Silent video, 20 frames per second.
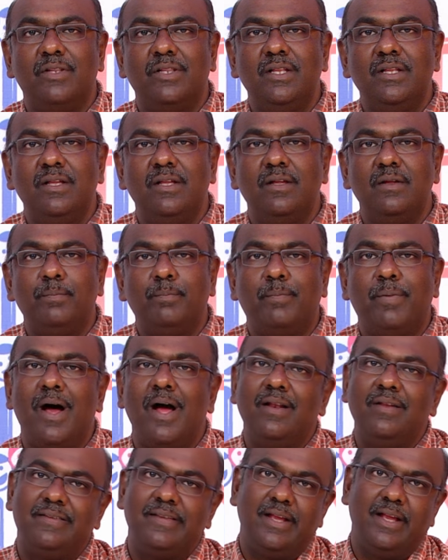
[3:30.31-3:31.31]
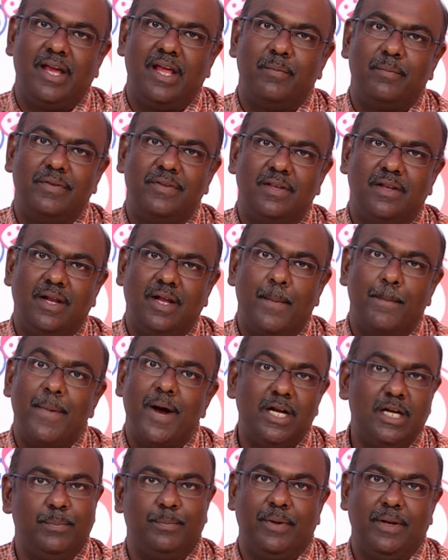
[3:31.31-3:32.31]
வந்து பால் சேர்க்க ஆரம்பிச்சிடுறாங்க
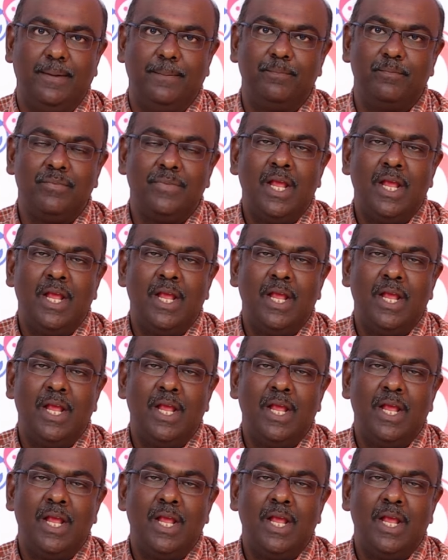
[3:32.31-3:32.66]
மாட்டுப்பால்